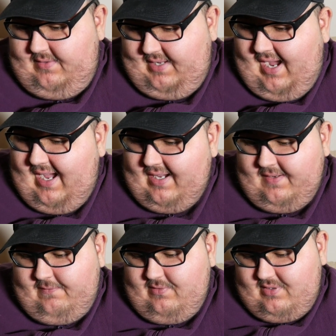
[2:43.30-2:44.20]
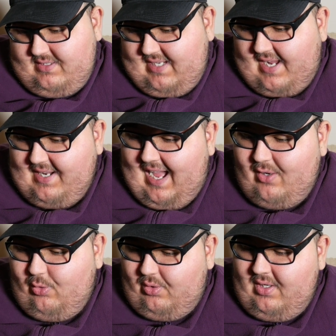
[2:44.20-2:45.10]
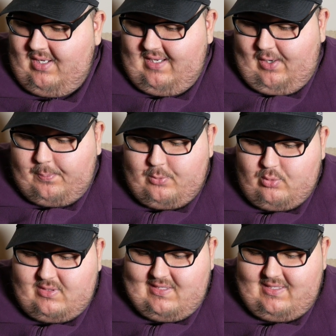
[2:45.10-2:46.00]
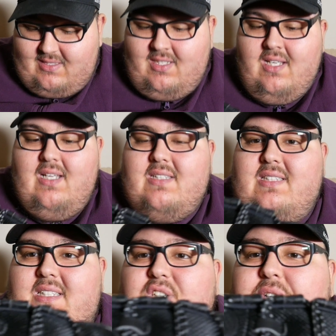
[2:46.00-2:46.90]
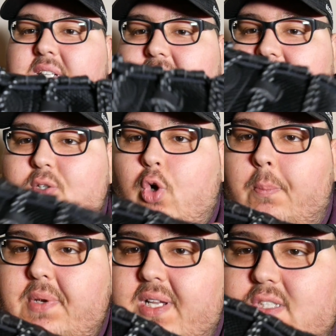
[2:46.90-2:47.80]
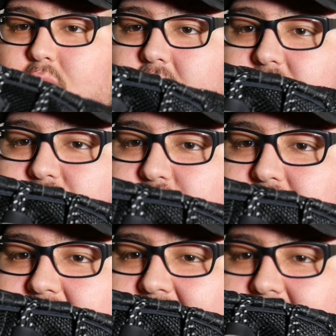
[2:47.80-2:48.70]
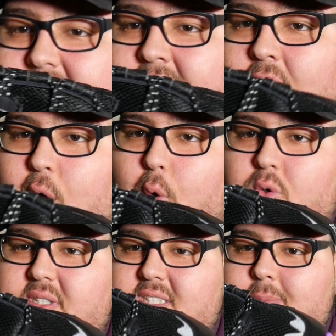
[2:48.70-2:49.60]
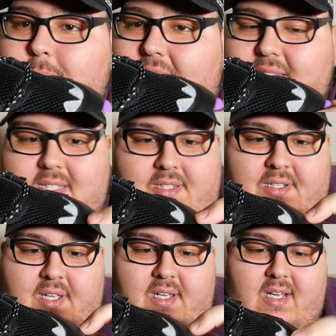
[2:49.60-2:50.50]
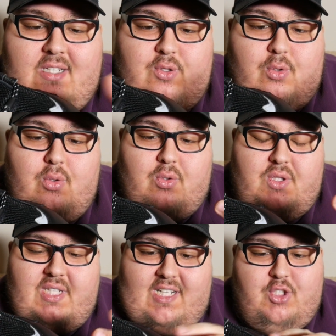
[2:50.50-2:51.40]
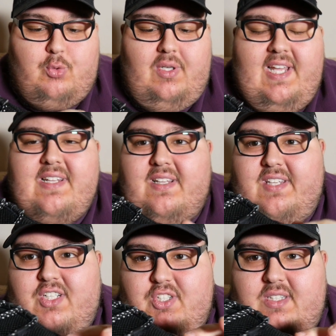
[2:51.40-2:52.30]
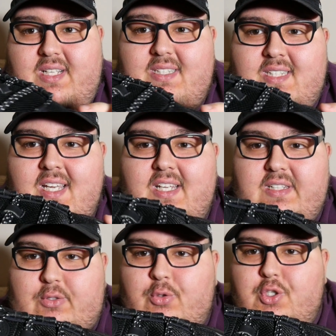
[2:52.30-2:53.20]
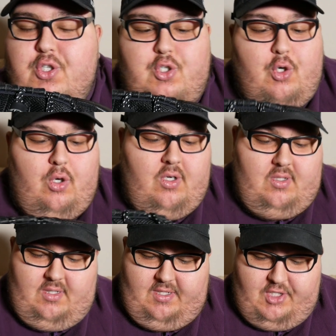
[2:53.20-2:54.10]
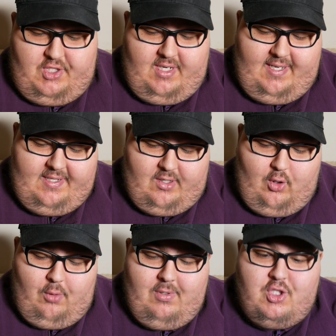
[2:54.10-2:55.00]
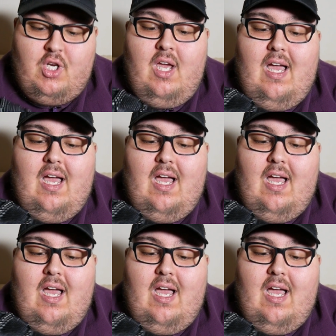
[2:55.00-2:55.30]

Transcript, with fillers: ja, keine Ahnung, ob du siehst, ich finde diese Kombination zwischen Netz und diesem matten, also Touch, so Leder-Touch hat das. Natürlich nicht äh, richtige Leder, glaube ich,